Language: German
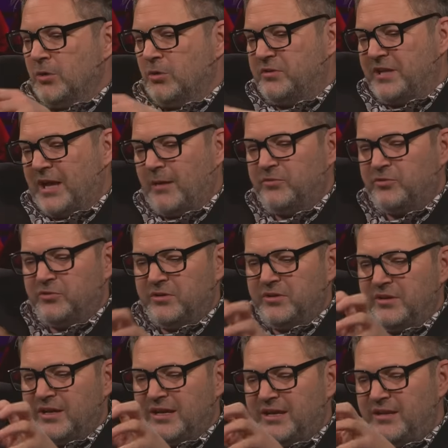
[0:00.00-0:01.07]
Und die haben so
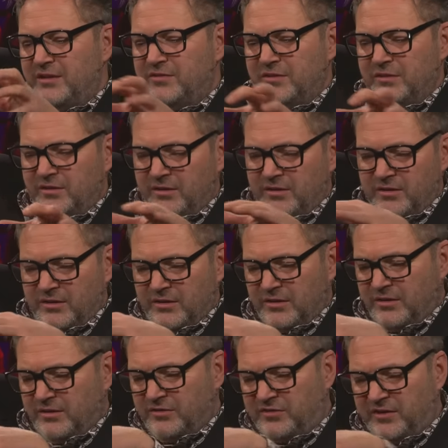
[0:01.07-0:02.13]
einen riesen
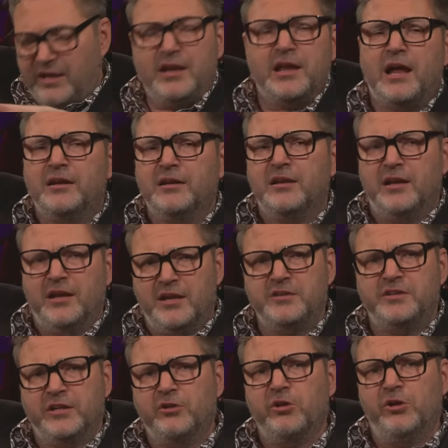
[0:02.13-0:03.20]
äh, See
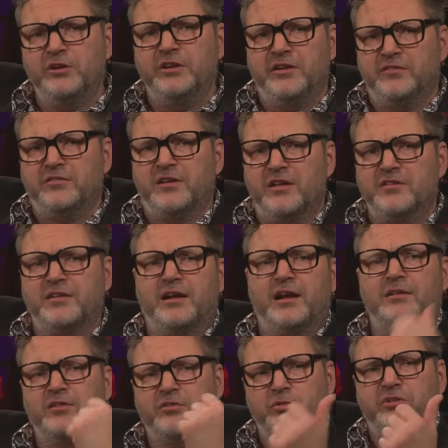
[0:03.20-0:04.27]
angelegt. In Köln ist das. Da
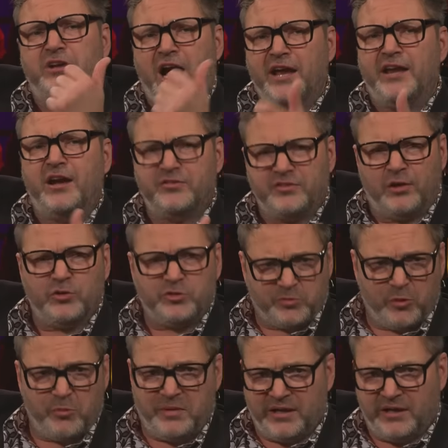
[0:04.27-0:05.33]
kannst du so Kajaks
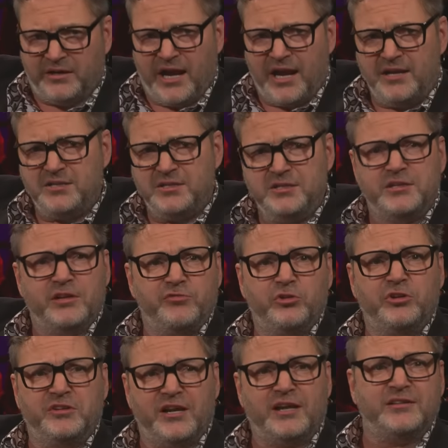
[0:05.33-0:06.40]
ausprobieren. Eigentlich nicht
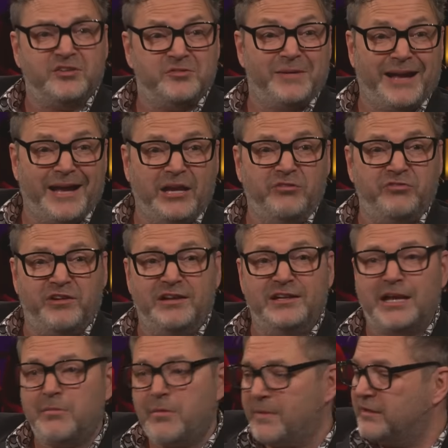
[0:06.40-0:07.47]
dafür gedacht, dass man
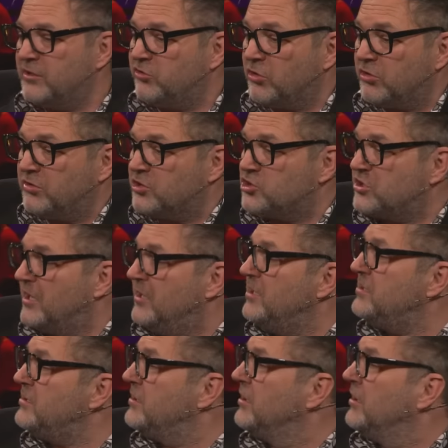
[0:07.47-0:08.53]
reinfällt, aber meine Tochter
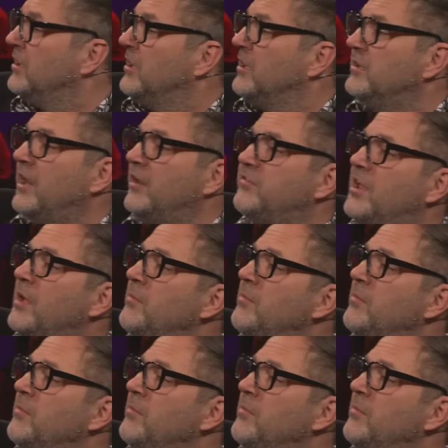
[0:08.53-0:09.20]
ständig Netz